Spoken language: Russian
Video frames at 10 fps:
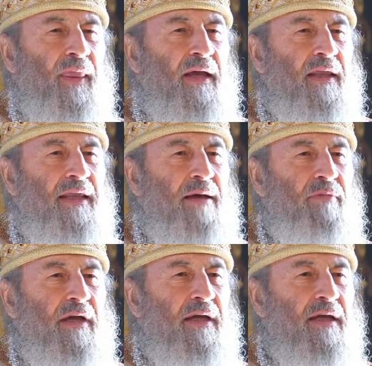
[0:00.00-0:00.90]

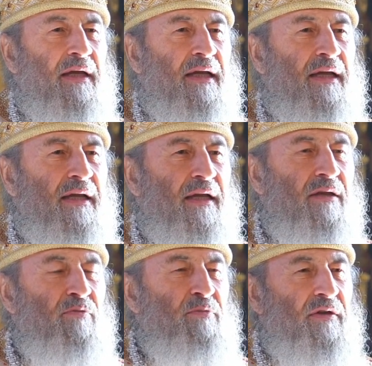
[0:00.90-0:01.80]
нам, э,
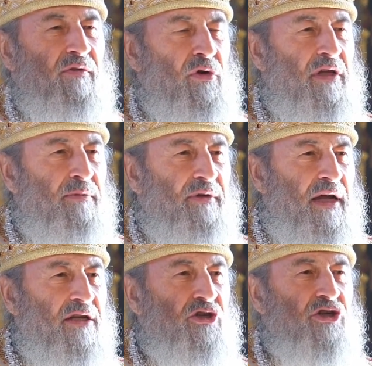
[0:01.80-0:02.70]
мы вроде
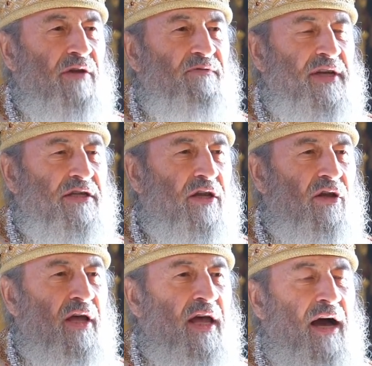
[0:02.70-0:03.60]
кажется, что нам
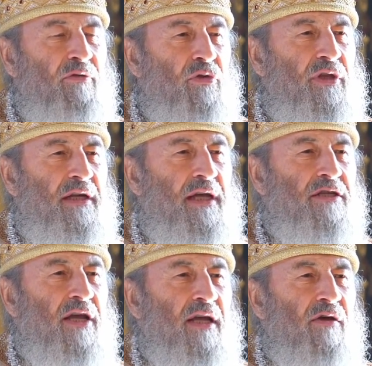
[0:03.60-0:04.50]
весело, а внутри
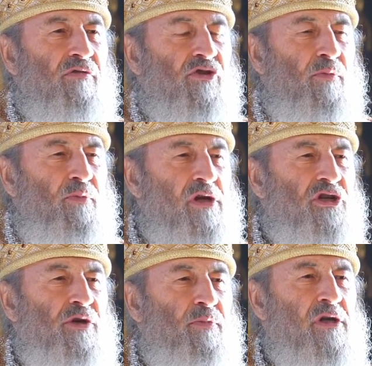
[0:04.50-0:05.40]
нас все
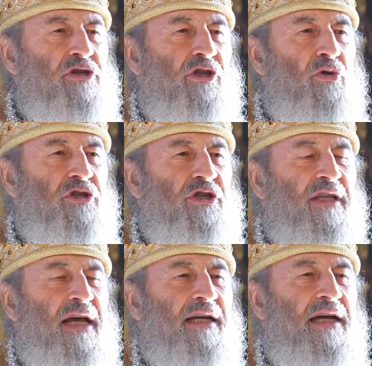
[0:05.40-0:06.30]
больше и больше точит
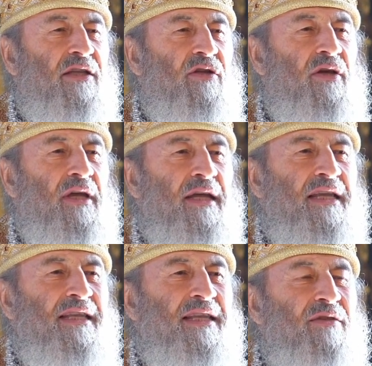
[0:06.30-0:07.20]
какая-то
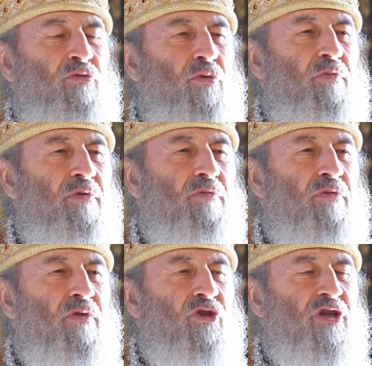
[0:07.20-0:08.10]
ну,
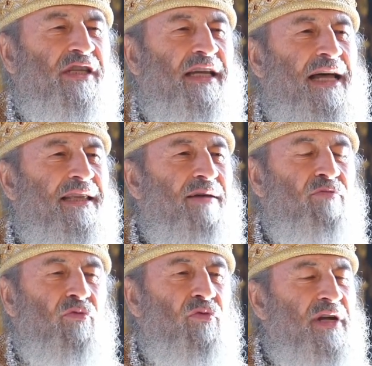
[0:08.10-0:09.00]
тоска
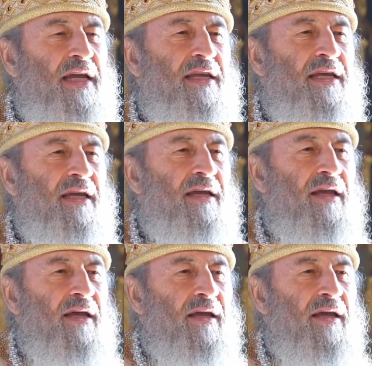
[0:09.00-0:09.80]
там, уныние.